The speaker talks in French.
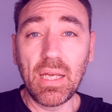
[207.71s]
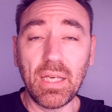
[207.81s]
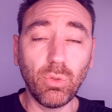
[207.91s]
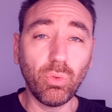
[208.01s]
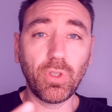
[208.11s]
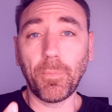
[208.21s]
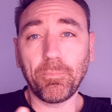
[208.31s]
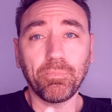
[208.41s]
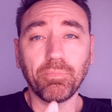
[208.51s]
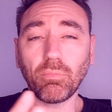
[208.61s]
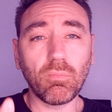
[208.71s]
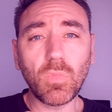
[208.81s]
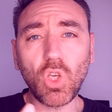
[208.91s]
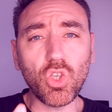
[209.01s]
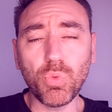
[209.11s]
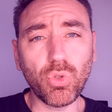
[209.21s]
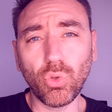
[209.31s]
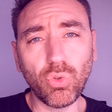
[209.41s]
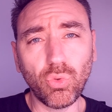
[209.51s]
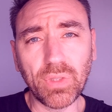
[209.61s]
et donc je me suis
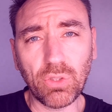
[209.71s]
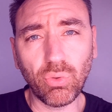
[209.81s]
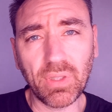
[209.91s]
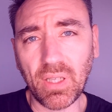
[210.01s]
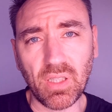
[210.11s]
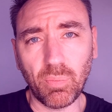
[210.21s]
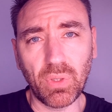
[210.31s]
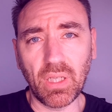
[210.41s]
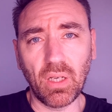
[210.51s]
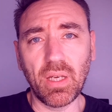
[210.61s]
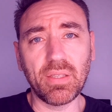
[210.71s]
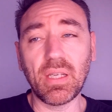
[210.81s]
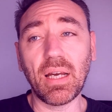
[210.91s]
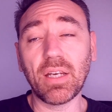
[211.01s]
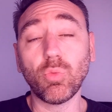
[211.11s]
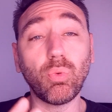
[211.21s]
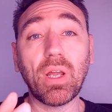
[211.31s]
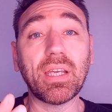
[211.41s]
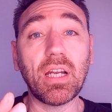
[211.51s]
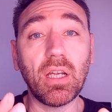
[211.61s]
rendu compte d'un truc très simple les gars et c'est la raison pour
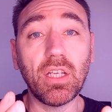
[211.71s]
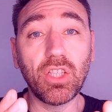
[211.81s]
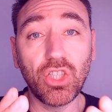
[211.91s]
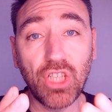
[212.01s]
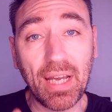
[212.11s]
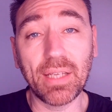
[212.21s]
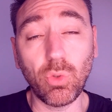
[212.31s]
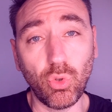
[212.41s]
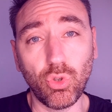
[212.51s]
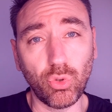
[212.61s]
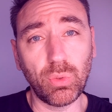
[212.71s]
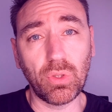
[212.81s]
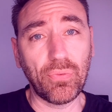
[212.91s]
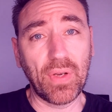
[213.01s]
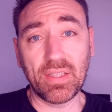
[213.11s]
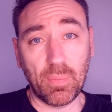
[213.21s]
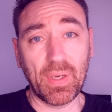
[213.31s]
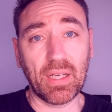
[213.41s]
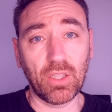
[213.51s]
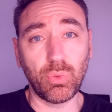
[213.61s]
laquelle j'arrête aujourd'hui de faire les
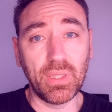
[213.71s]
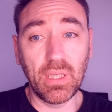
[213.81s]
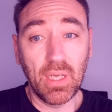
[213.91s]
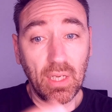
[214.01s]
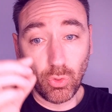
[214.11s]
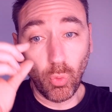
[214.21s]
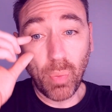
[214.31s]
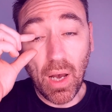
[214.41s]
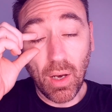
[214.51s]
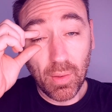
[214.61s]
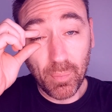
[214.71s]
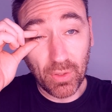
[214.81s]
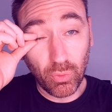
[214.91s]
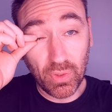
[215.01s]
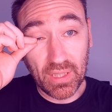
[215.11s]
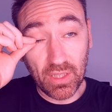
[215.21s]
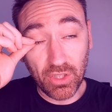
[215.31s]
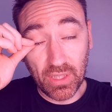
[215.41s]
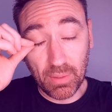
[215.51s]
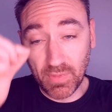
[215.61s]
appels gratuits non pas pardon les gars
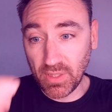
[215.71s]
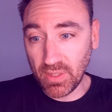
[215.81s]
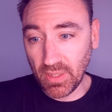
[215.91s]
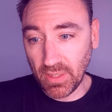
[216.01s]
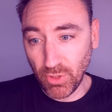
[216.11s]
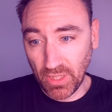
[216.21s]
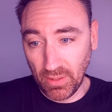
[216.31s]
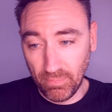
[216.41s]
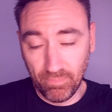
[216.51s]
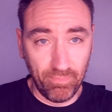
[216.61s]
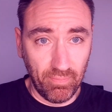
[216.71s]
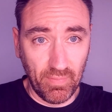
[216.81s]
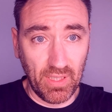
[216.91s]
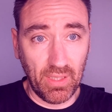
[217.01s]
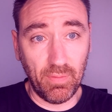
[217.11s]
j'ai un petit cil qui me gêne mais,